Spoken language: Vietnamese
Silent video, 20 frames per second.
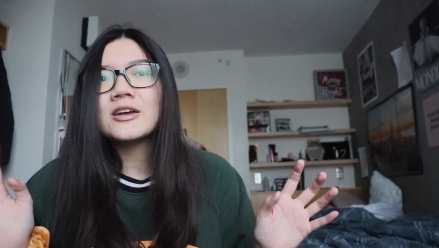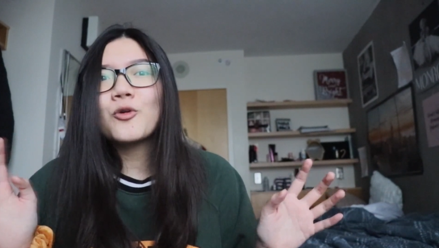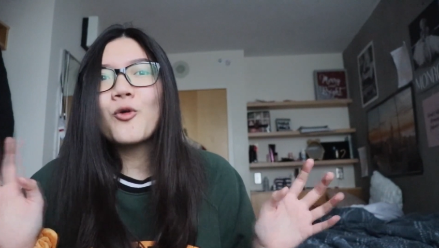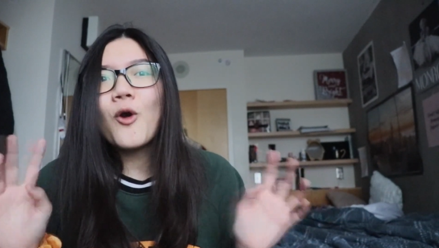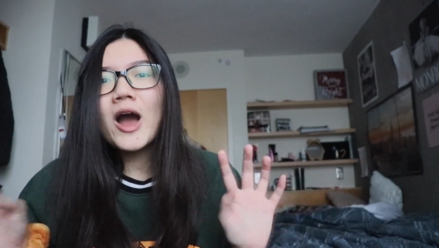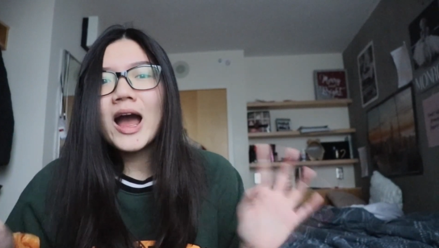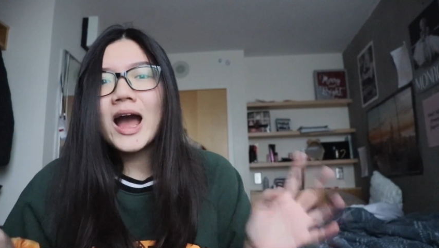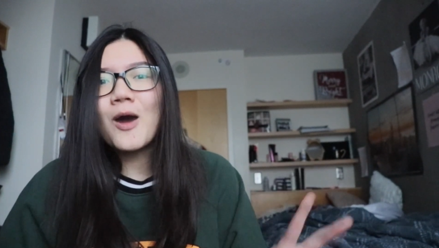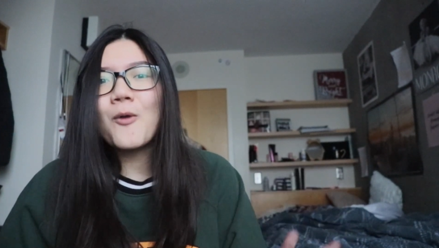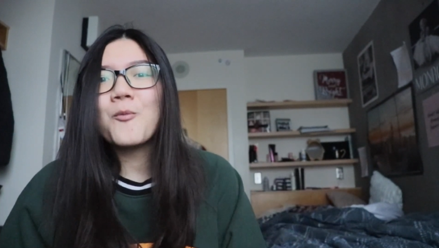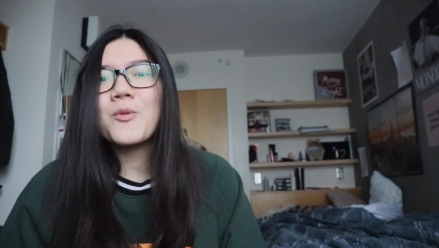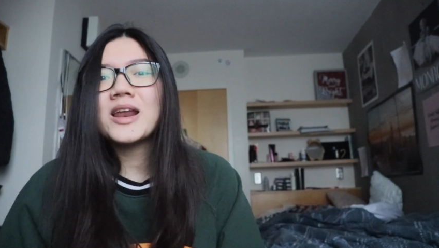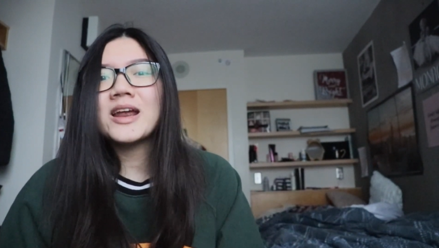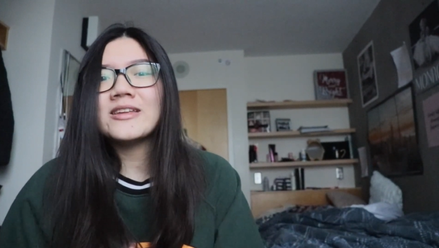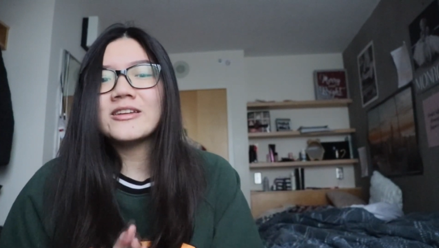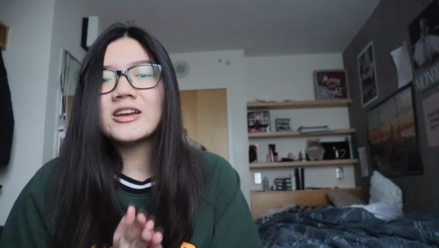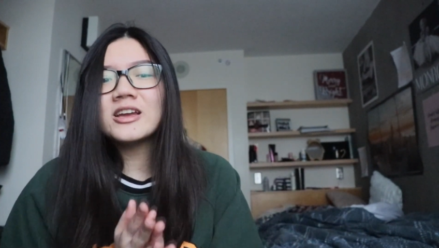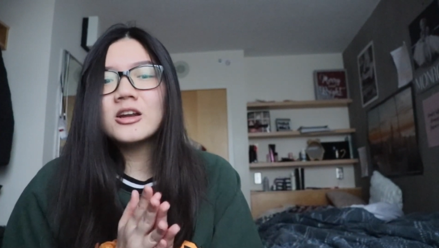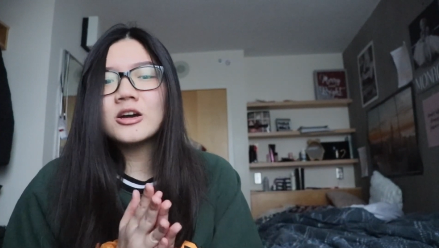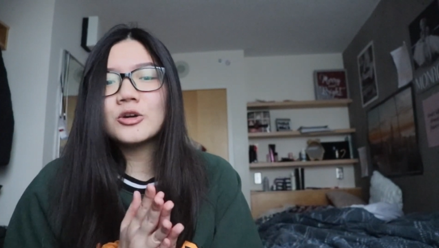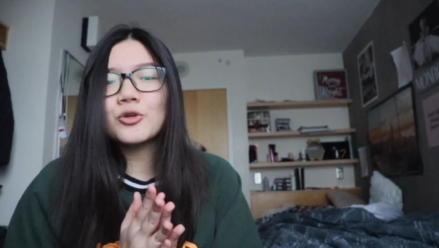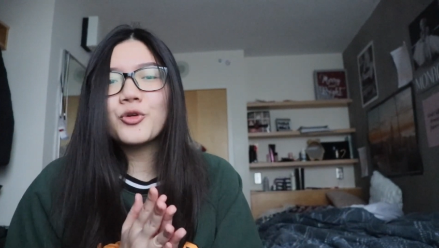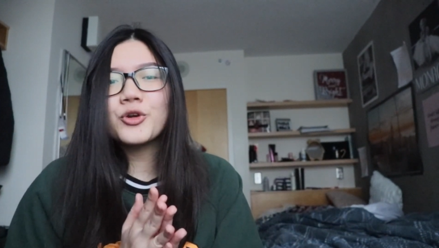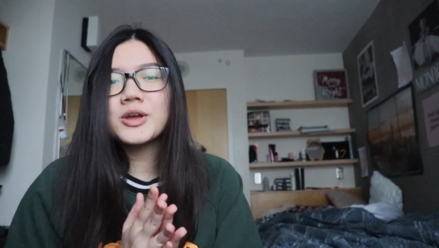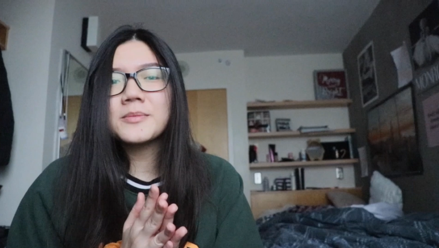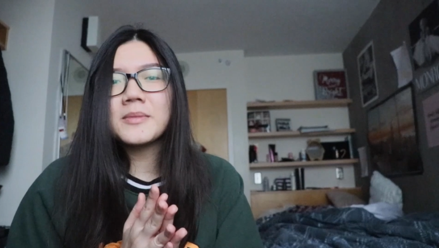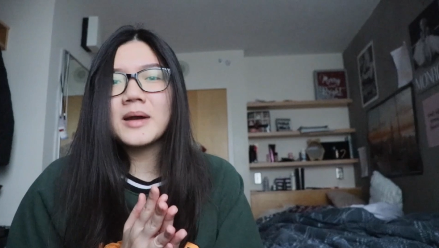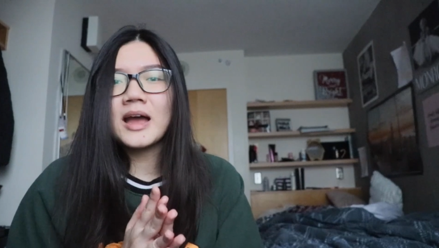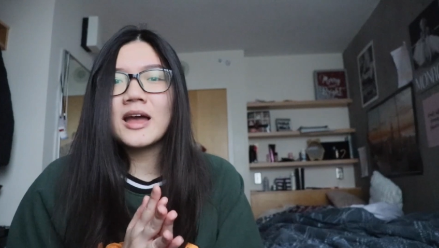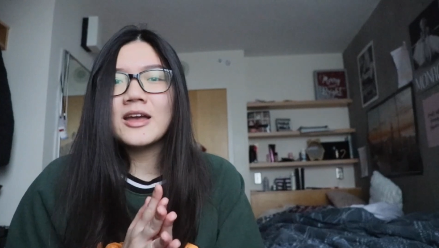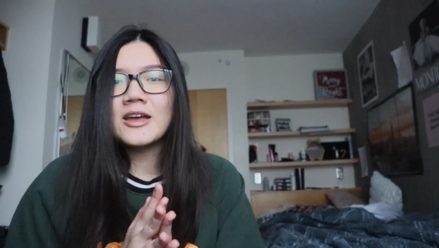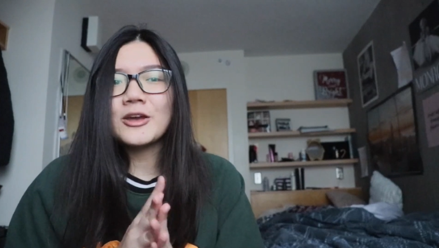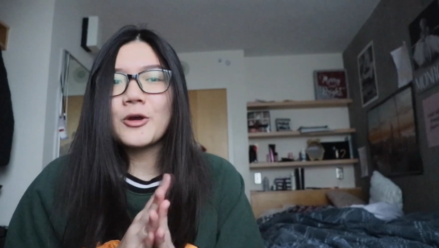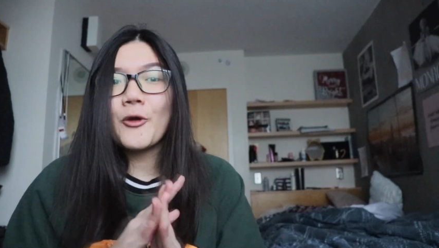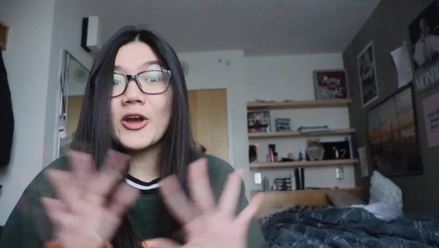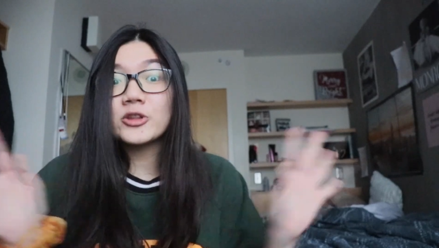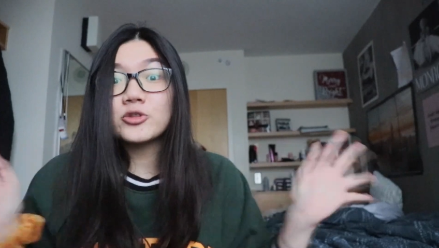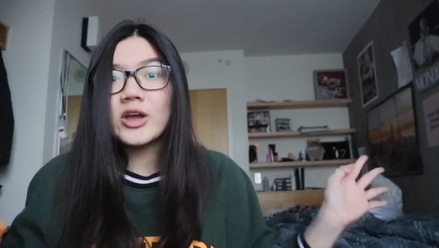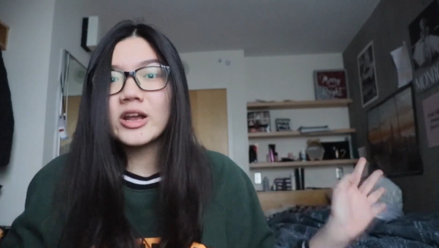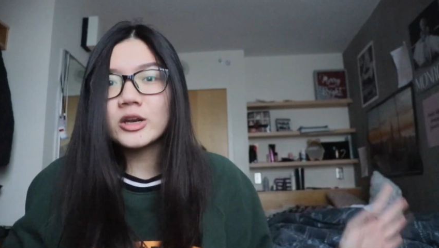khoa học hay là những cái lời khuyên mà
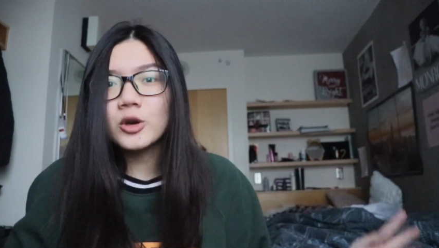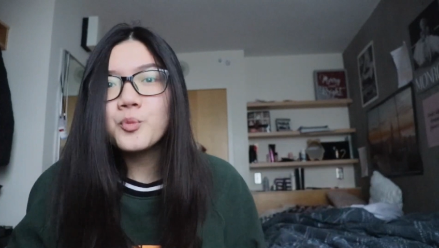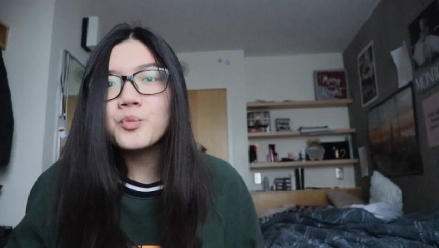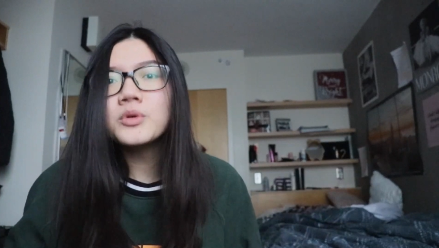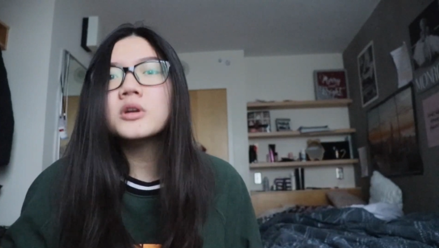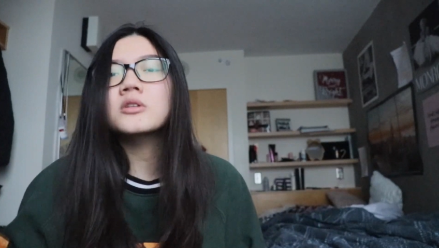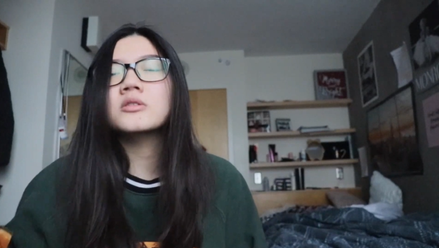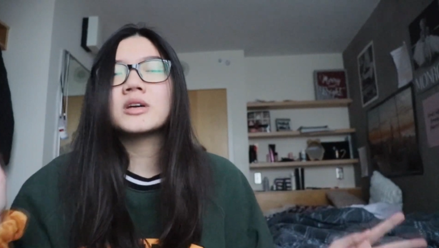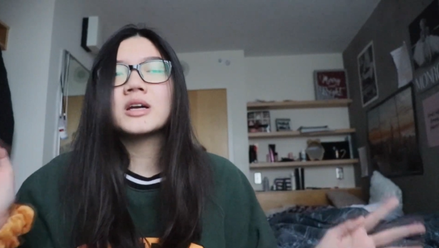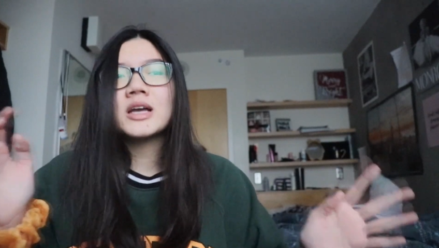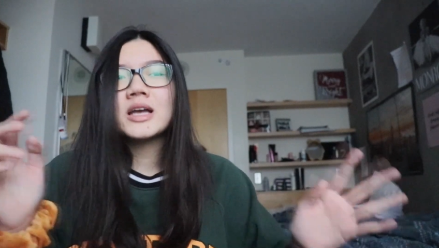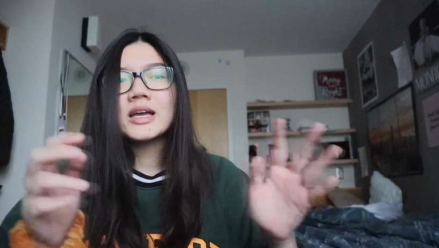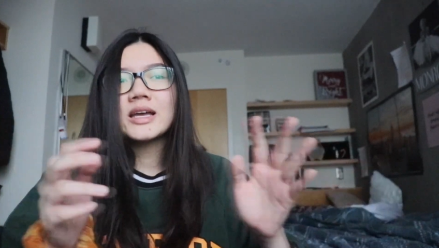hoàn toàn đúng được